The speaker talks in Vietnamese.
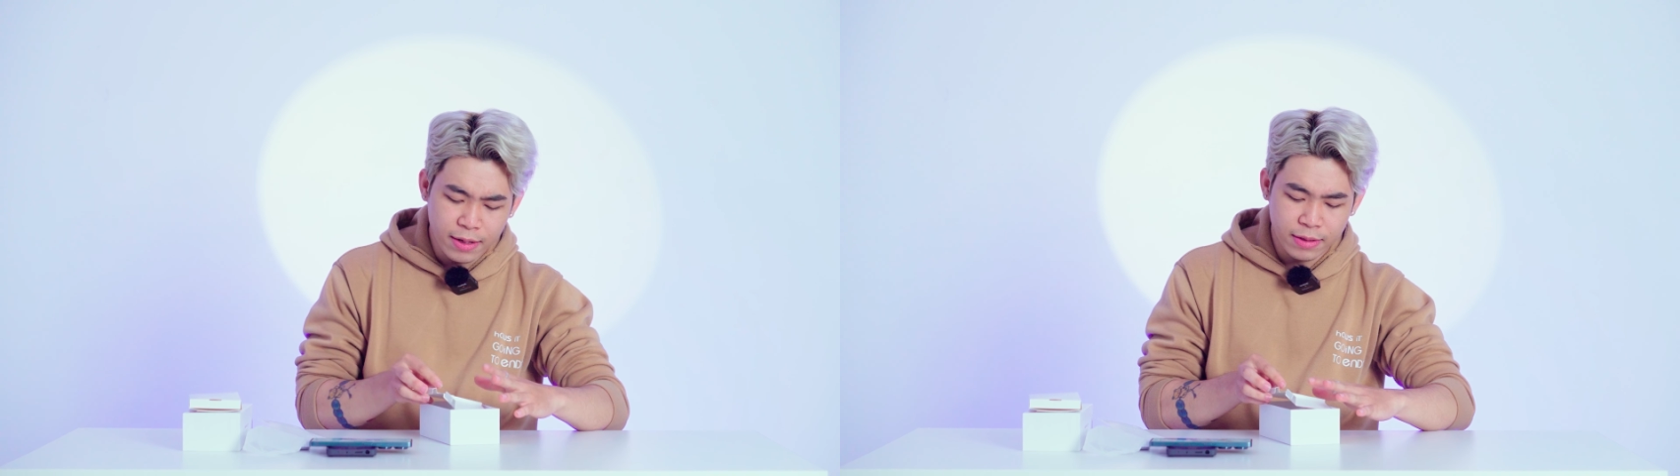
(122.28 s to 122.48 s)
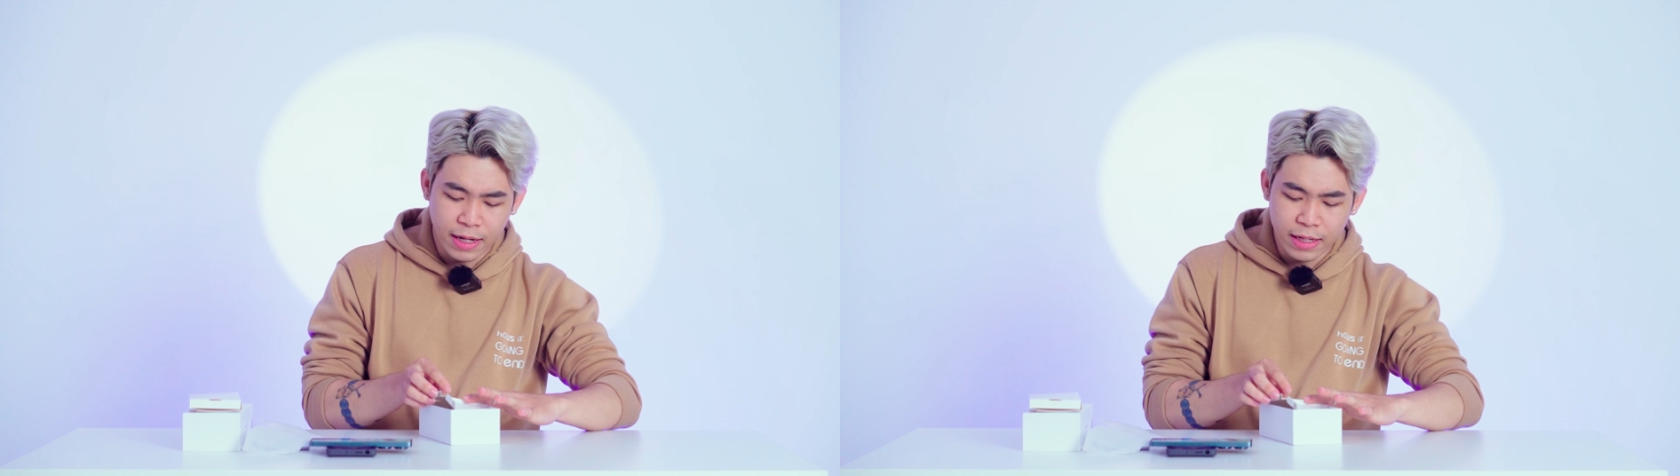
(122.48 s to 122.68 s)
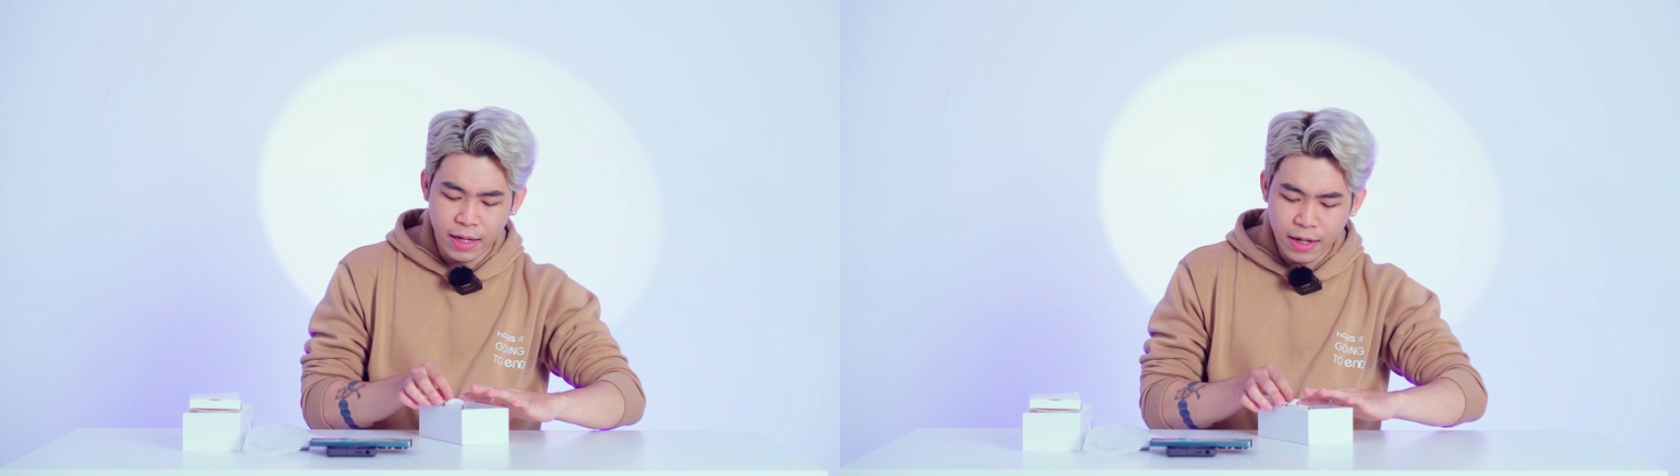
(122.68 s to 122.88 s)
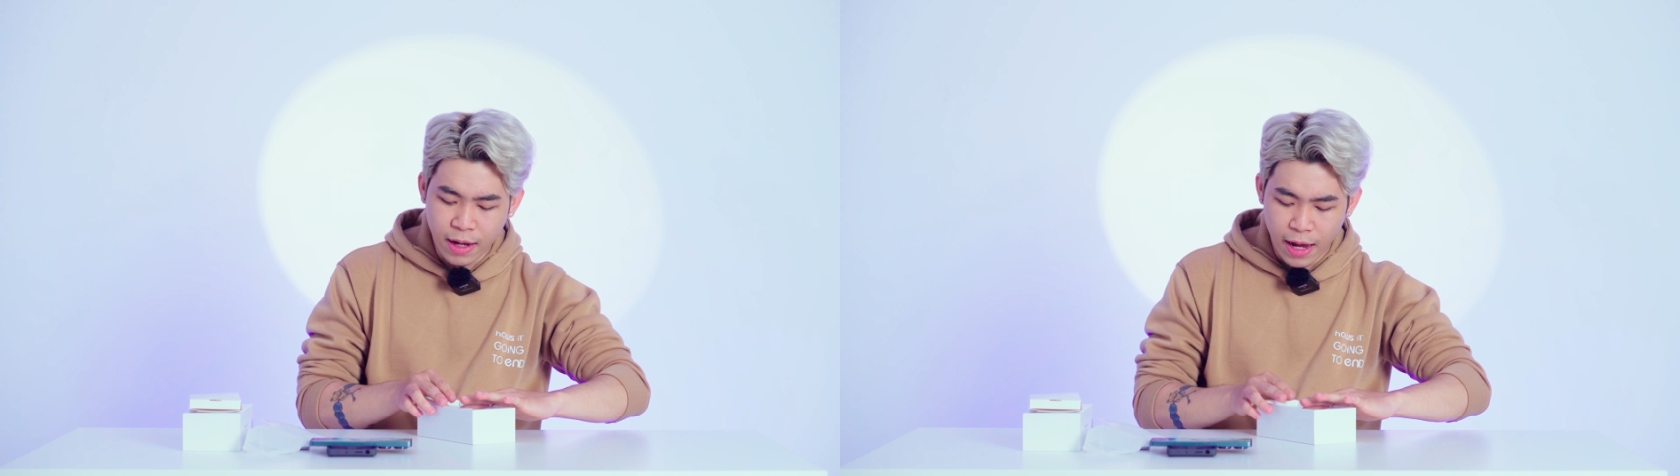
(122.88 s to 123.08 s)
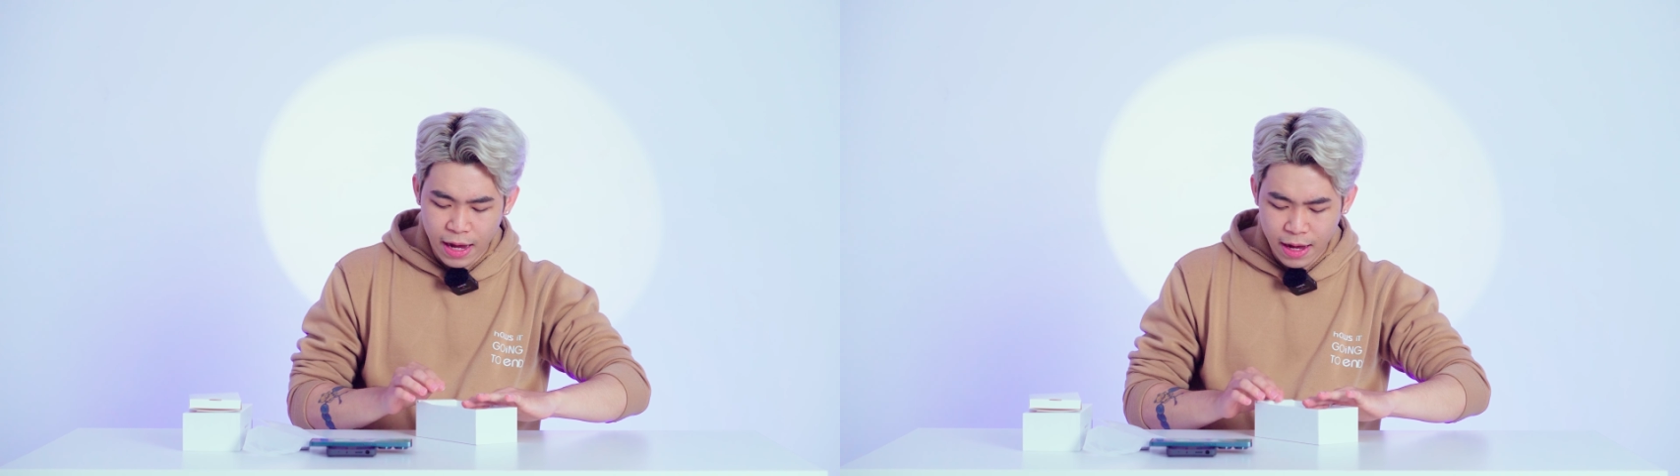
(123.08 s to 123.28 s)
ấy, thì cái thiết
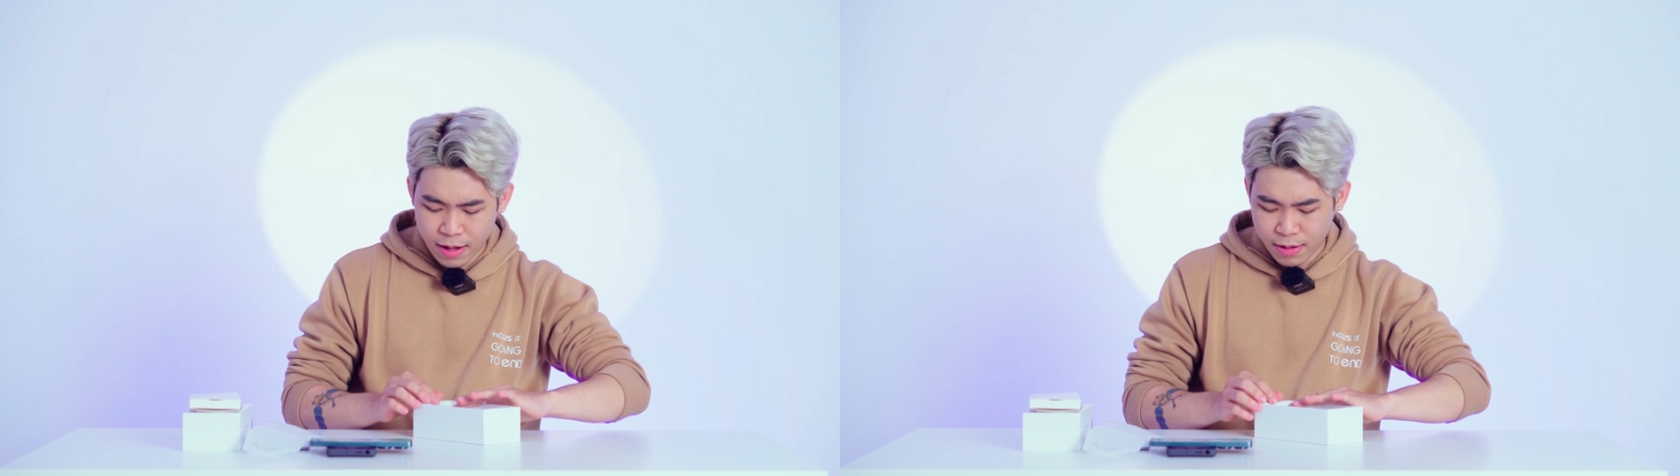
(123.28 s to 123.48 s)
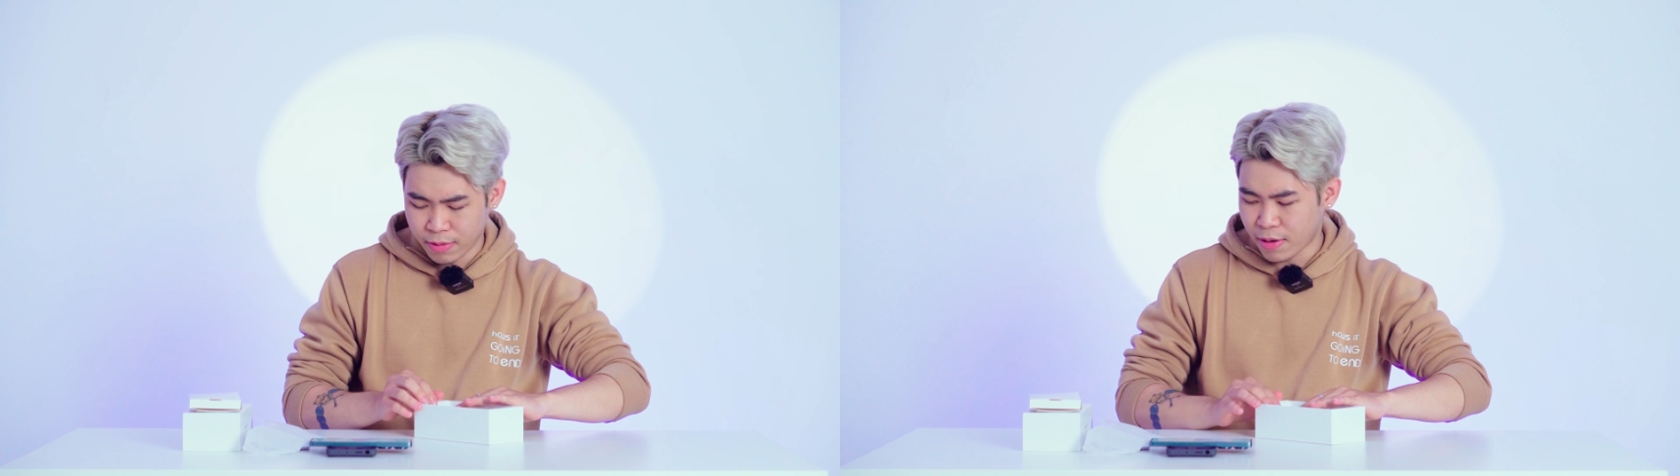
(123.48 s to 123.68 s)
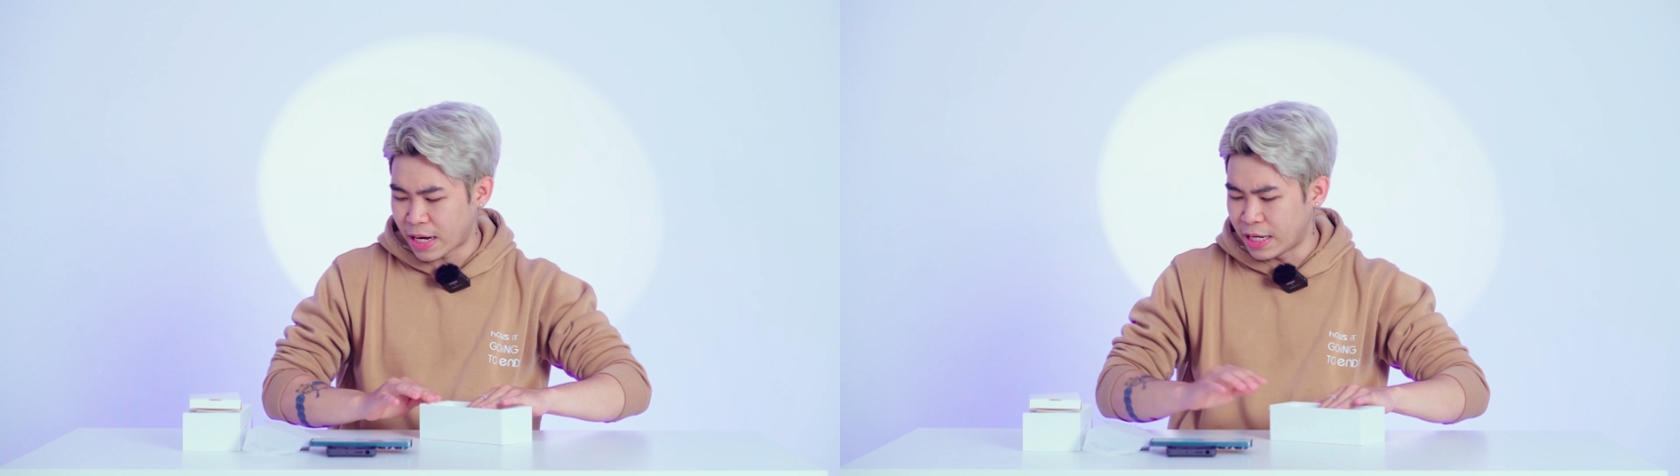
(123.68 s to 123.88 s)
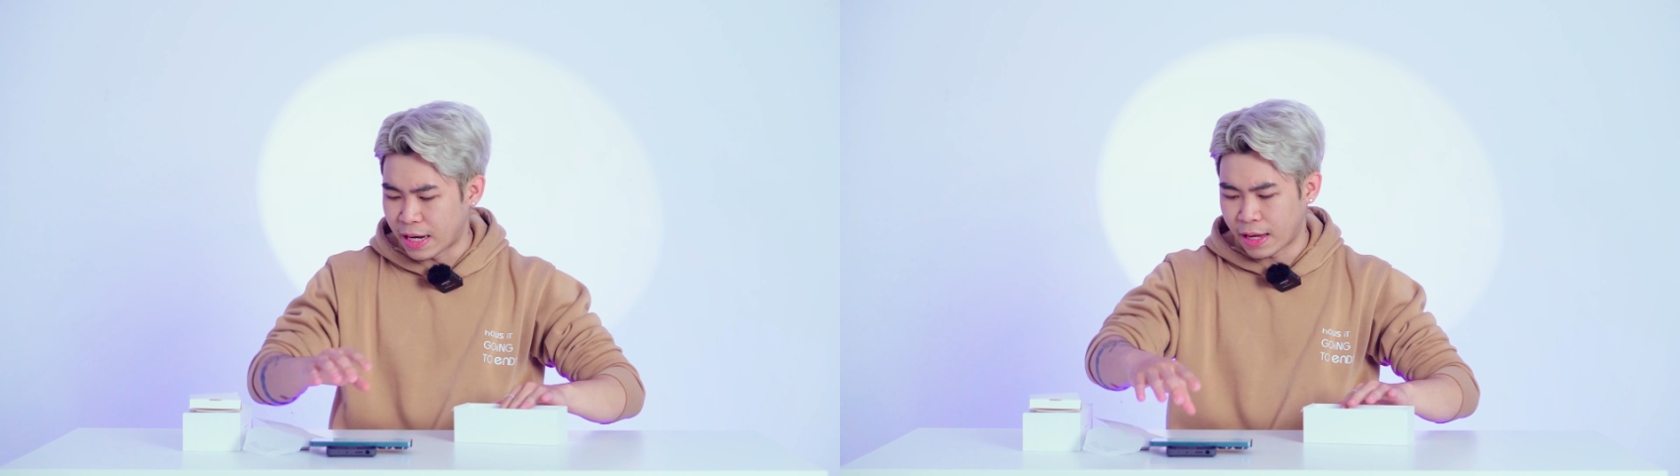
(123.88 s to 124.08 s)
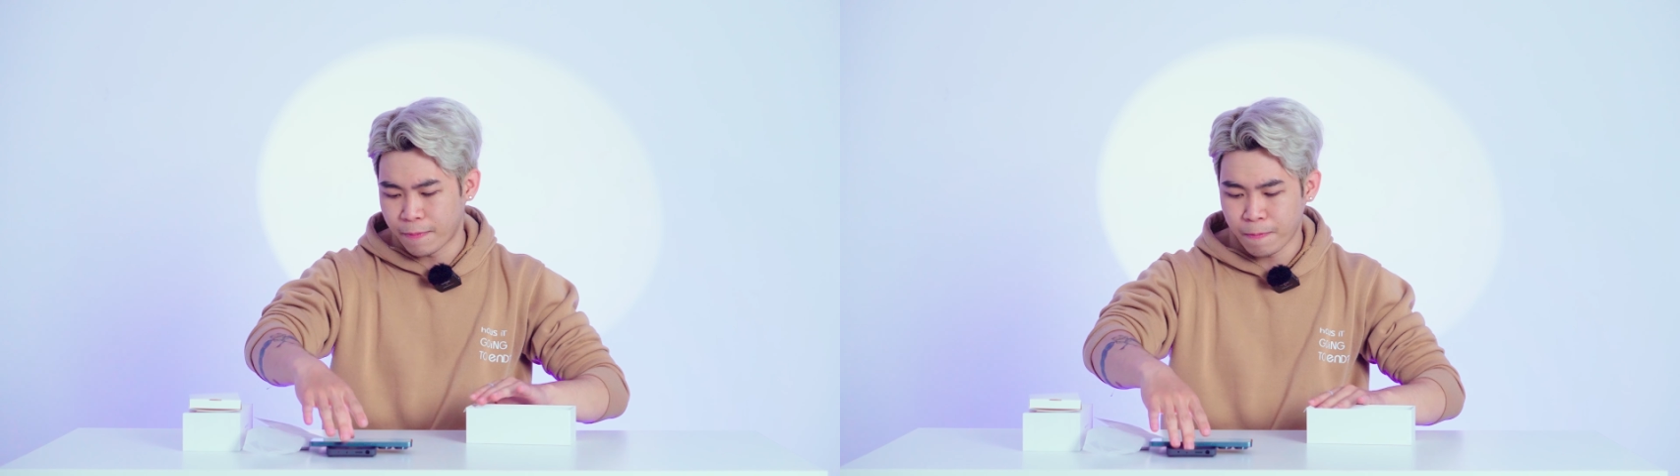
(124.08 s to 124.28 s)
kế các bạn
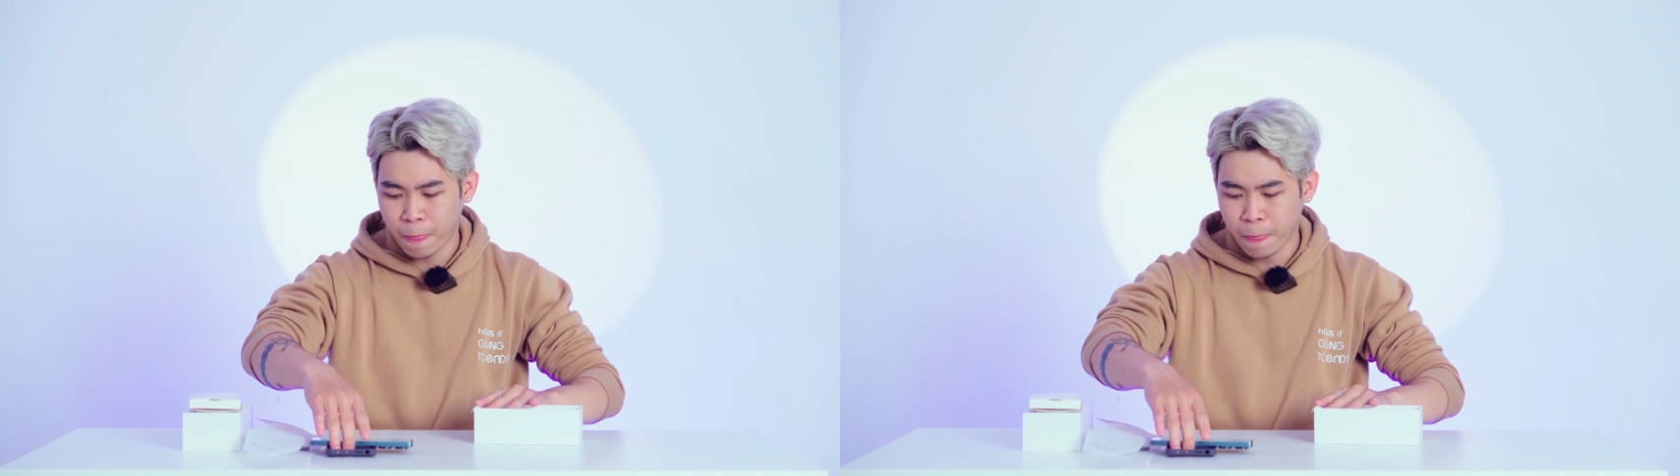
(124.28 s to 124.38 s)
nhìn này.